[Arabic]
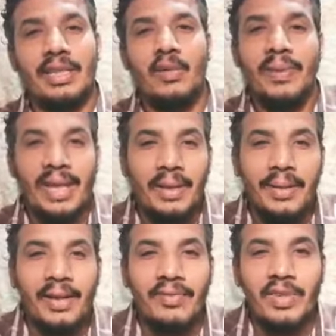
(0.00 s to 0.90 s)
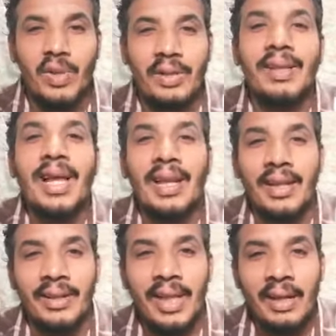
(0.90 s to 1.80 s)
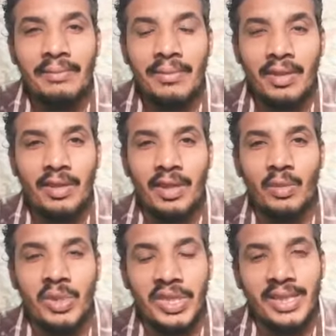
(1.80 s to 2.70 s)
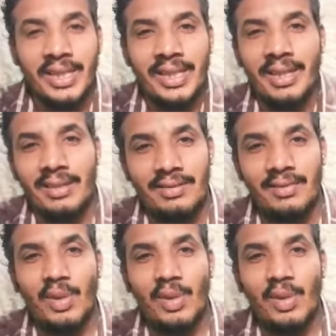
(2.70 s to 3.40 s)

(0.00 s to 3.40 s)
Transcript: لو بيعجبك الفيديوهات بالله عليك الدعم اللايك والشير كده